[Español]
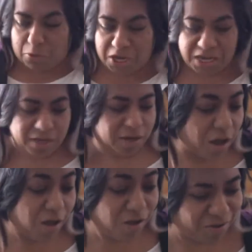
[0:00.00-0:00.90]
Ah, oh,
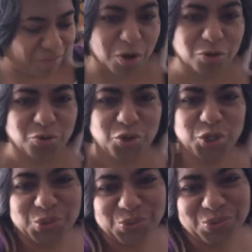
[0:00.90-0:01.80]
mon Dieu,
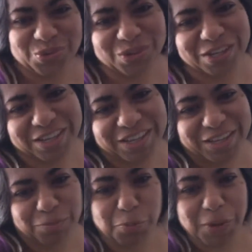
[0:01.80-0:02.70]
vous
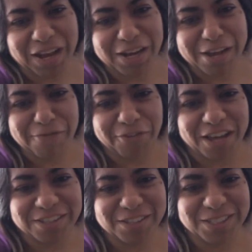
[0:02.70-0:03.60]
parlez
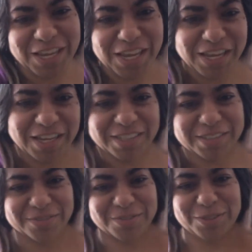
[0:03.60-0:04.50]
français.
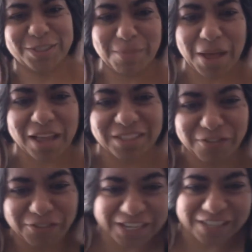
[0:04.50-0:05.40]
C'est magnifique.
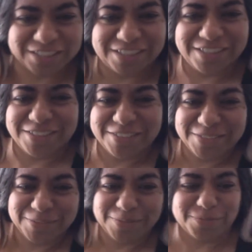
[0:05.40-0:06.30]

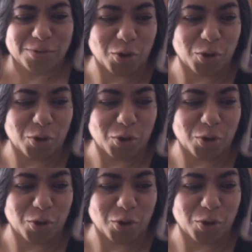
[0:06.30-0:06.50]
Ok.